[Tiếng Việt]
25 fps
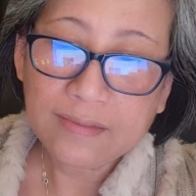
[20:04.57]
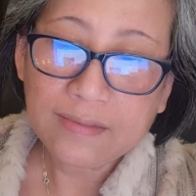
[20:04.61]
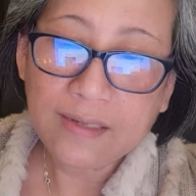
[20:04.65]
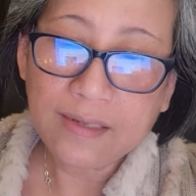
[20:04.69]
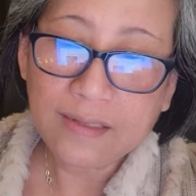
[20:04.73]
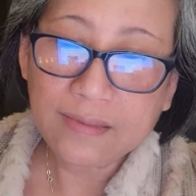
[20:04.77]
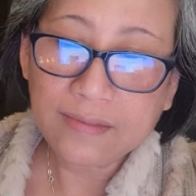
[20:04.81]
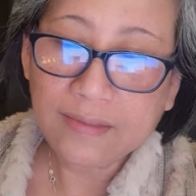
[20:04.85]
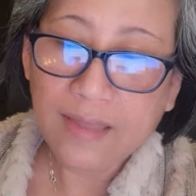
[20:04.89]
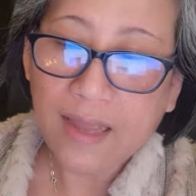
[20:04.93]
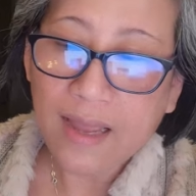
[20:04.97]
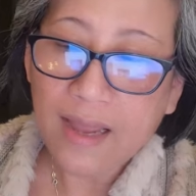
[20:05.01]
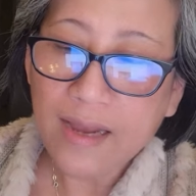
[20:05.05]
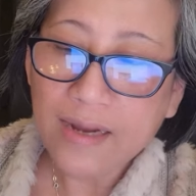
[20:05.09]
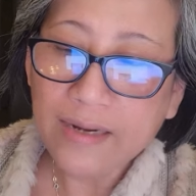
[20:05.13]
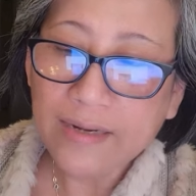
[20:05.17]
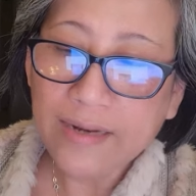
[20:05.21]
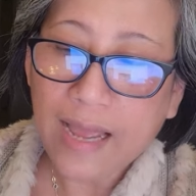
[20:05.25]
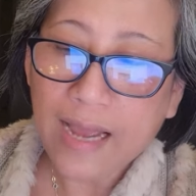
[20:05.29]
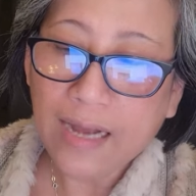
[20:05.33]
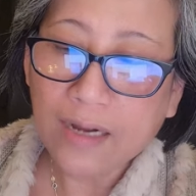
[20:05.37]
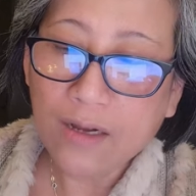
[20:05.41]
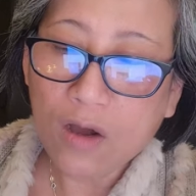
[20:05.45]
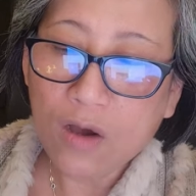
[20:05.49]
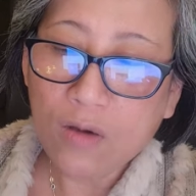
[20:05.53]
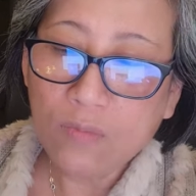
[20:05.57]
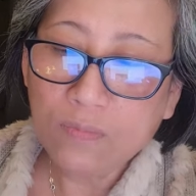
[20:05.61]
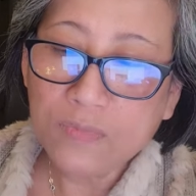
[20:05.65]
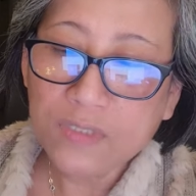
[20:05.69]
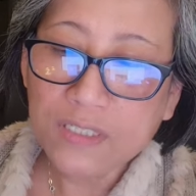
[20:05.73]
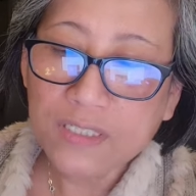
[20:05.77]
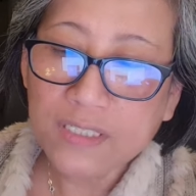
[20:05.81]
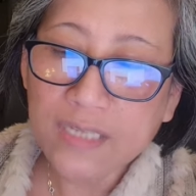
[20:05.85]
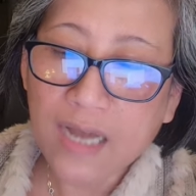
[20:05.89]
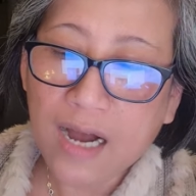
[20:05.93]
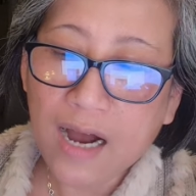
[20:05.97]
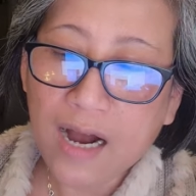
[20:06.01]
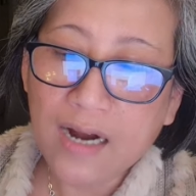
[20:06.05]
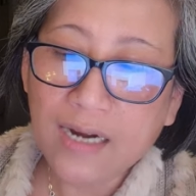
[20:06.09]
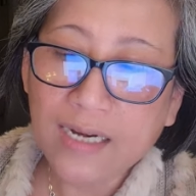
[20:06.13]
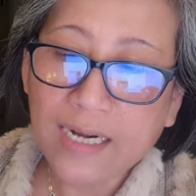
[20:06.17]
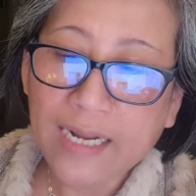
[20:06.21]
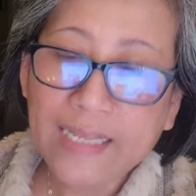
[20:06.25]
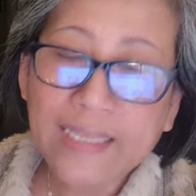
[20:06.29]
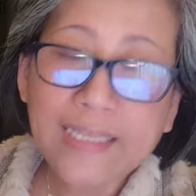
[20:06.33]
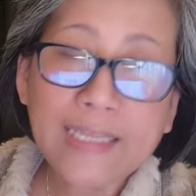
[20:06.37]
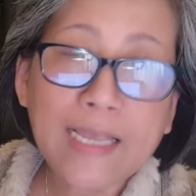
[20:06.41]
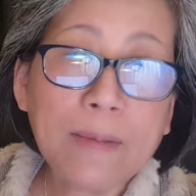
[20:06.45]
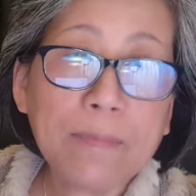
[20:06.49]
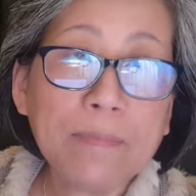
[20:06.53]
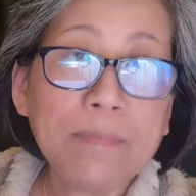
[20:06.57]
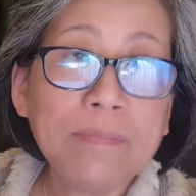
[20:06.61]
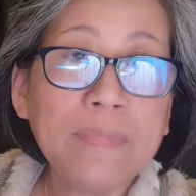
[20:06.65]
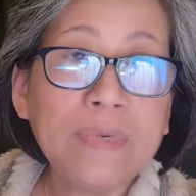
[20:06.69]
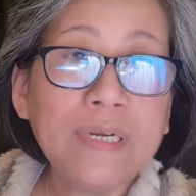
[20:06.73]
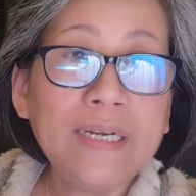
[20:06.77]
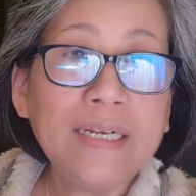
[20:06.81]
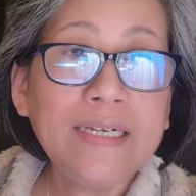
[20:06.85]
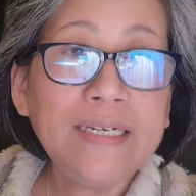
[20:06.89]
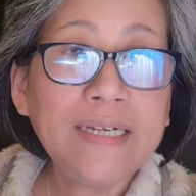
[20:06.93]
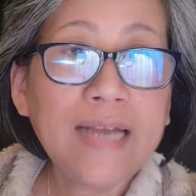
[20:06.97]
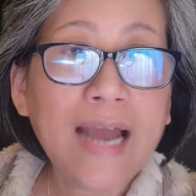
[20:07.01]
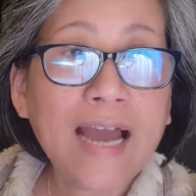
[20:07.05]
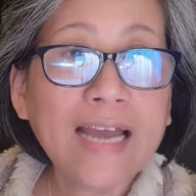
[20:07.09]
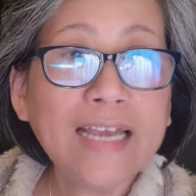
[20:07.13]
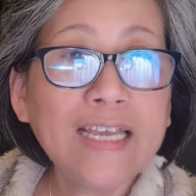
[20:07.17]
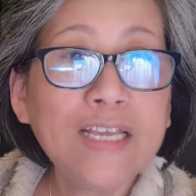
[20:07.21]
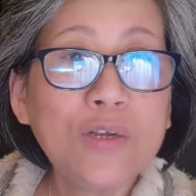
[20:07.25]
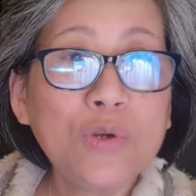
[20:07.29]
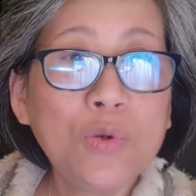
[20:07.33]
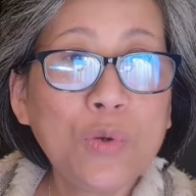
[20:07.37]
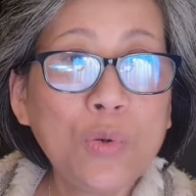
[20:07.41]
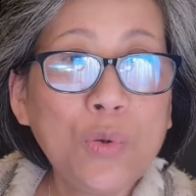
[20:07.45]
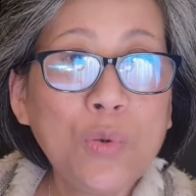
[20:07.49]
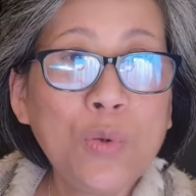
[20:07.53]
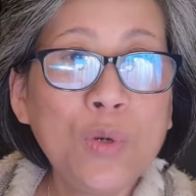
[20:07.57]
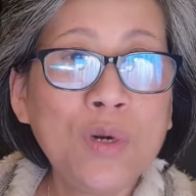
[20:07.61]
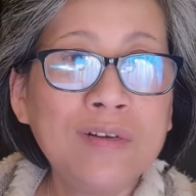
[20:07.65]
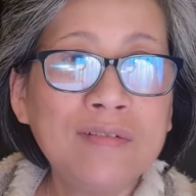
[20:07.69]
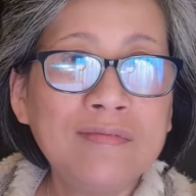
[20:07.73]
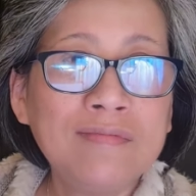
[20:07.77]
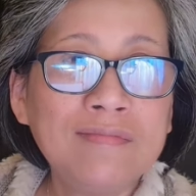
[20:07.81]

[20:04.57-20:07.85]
thực tế đàn ông sợ lấy nhầm gái cua.